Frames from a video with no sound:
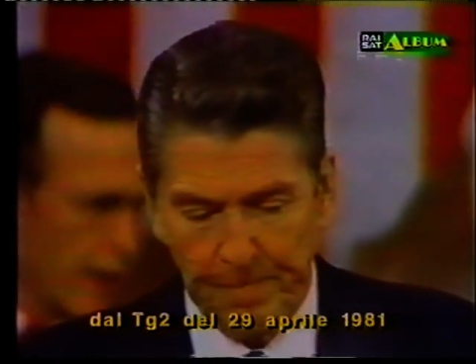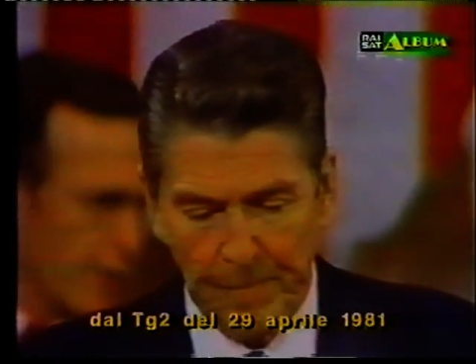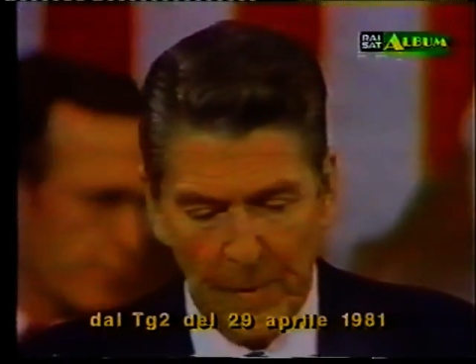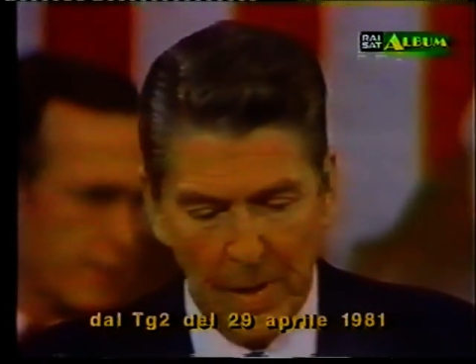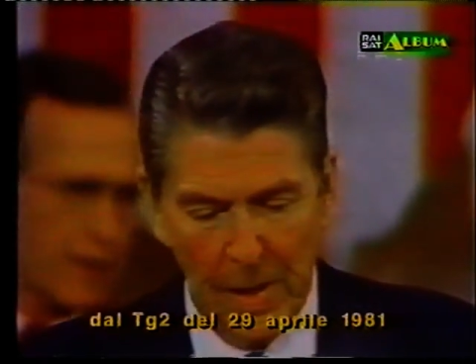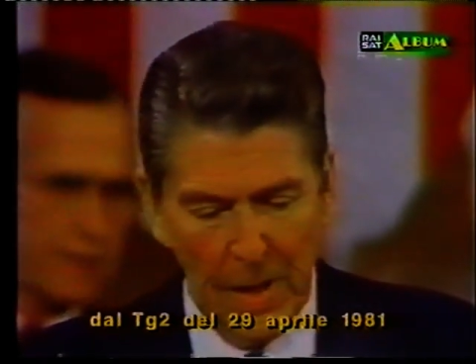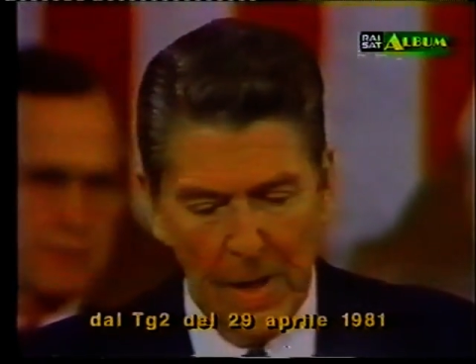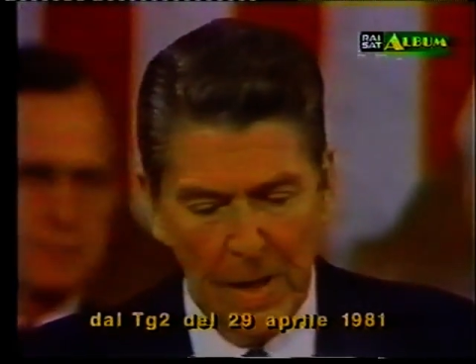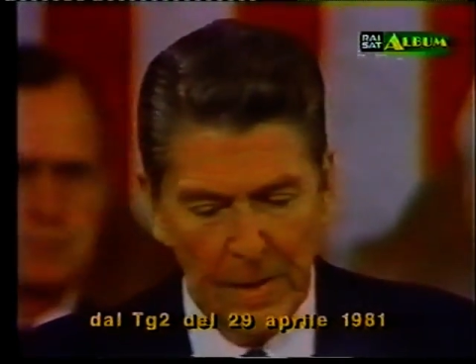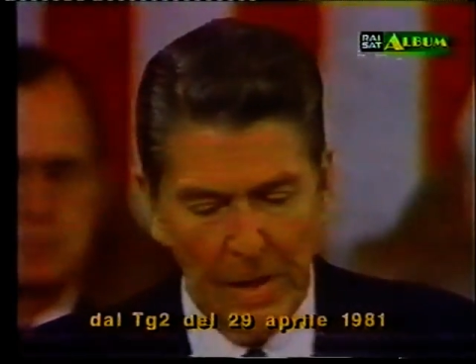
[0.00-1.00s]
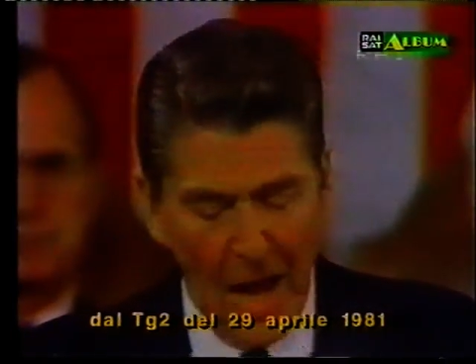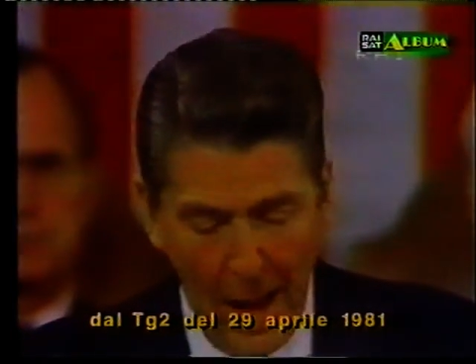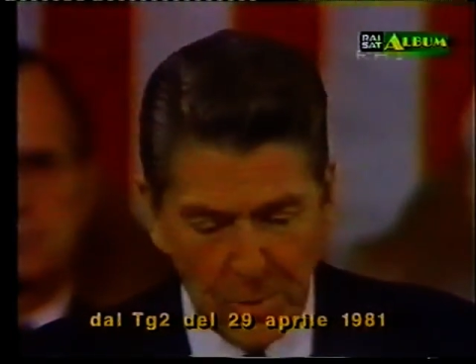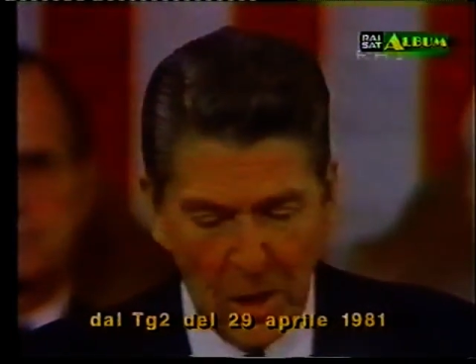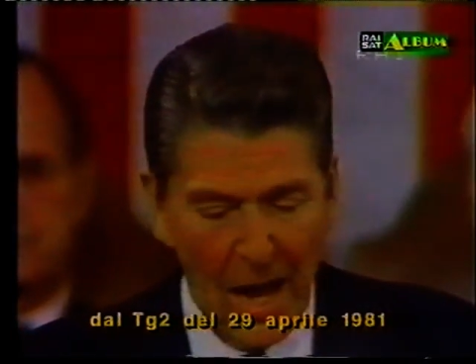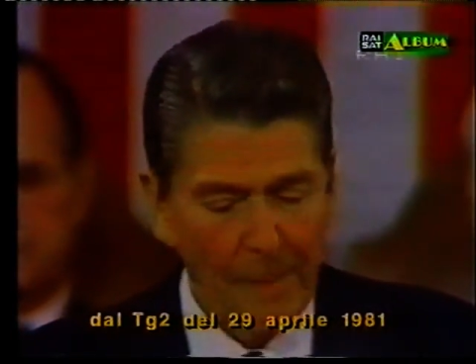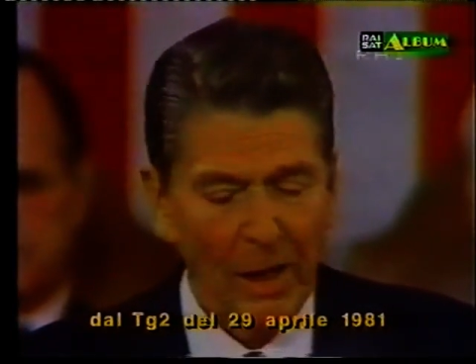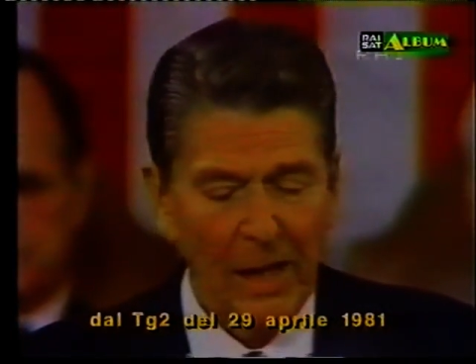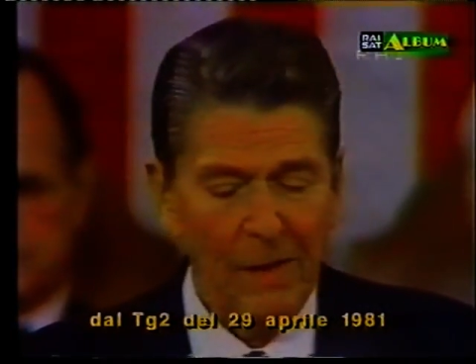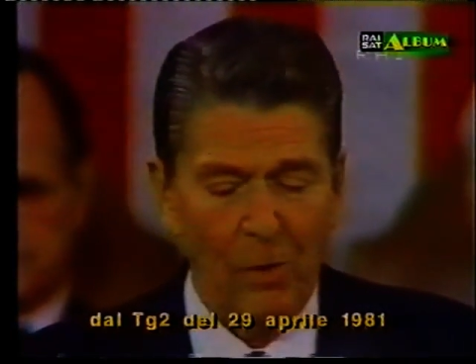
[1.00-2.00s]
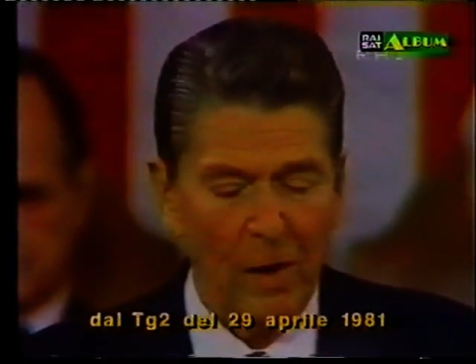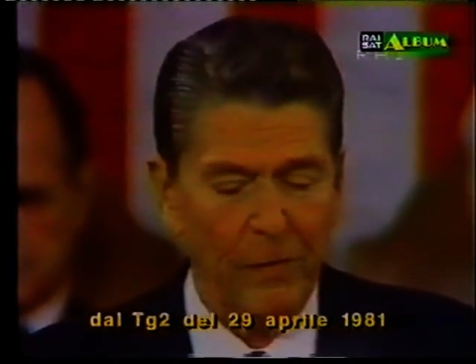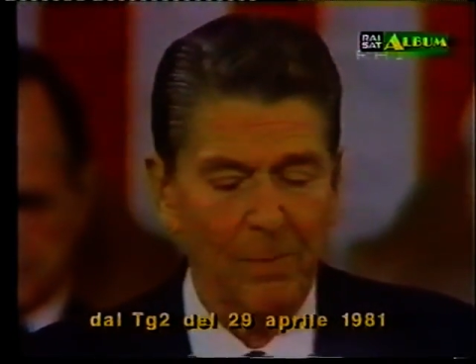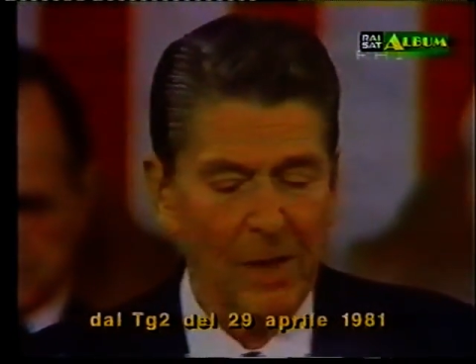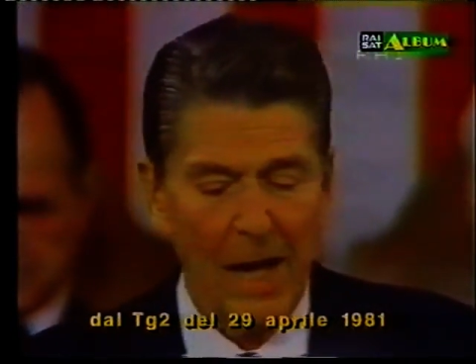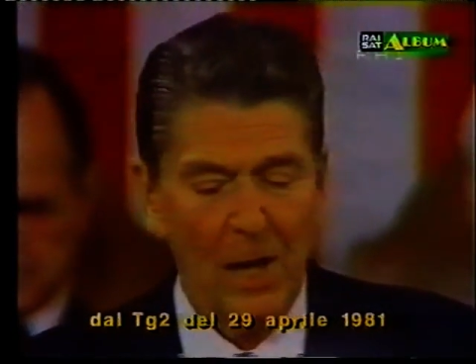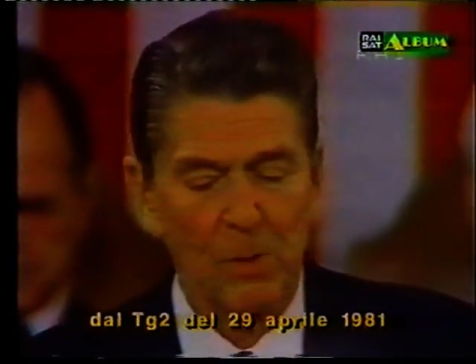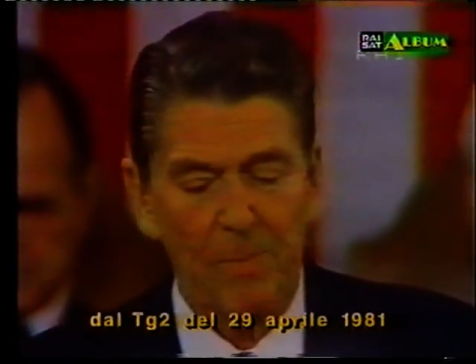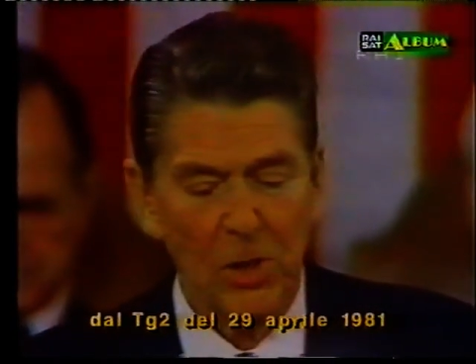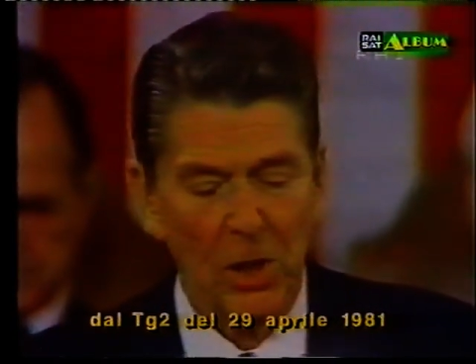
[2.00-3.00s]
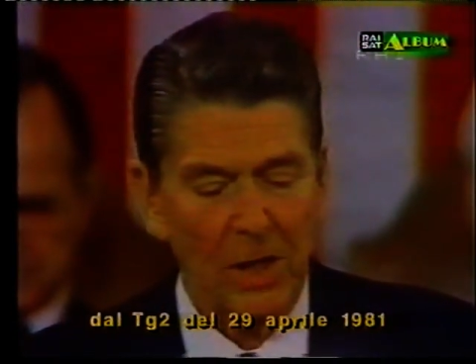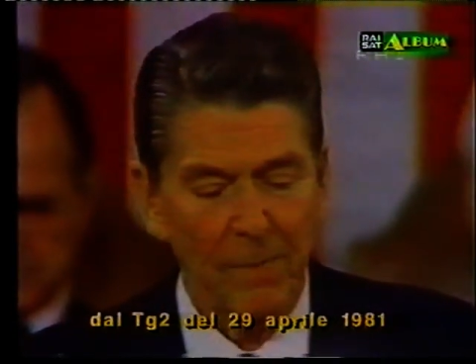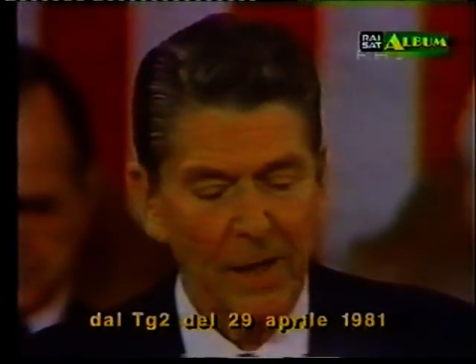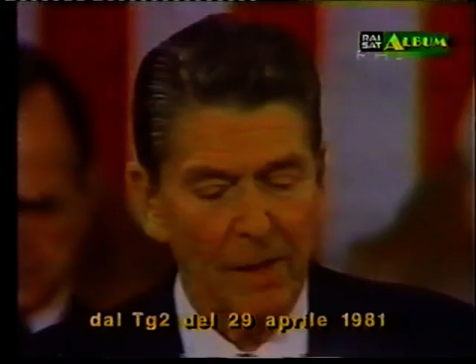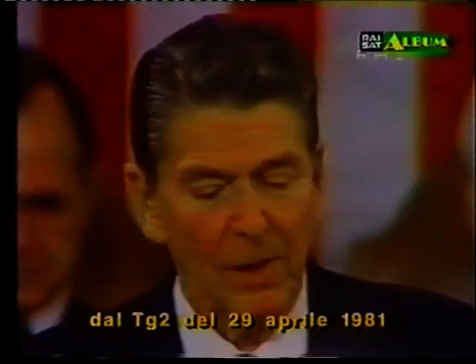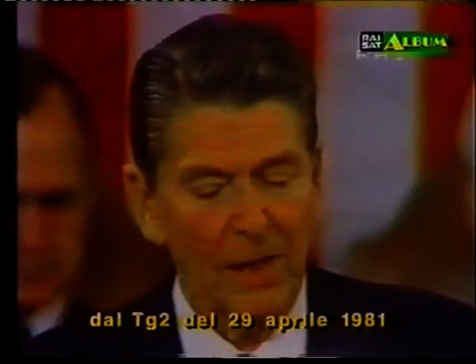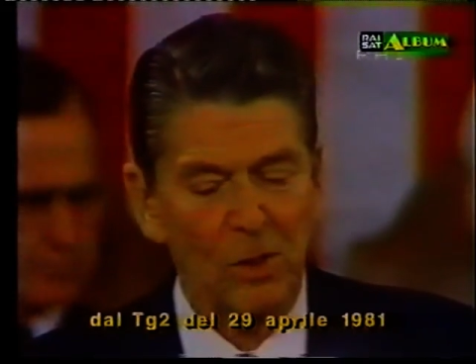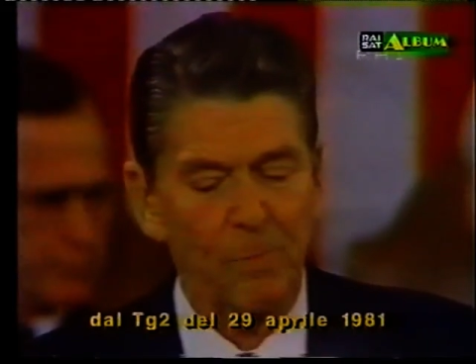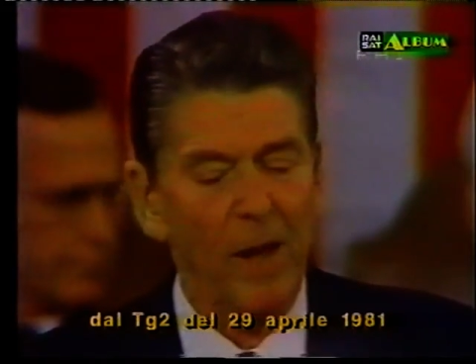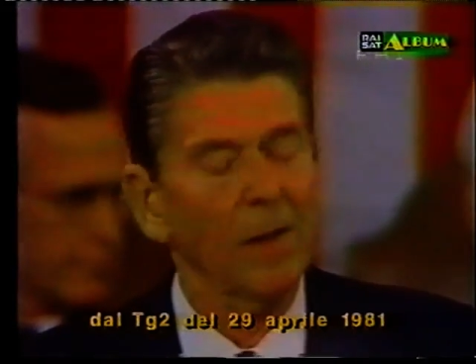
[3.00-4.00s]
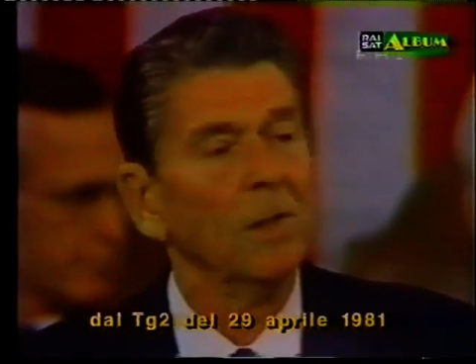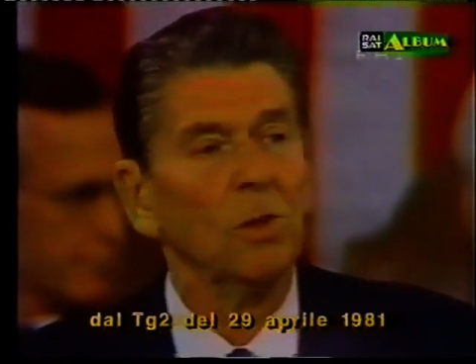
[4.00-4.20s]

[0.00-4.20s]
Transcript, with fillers: che prevede riduzioni dei costi delle spese per il bilancio governativo,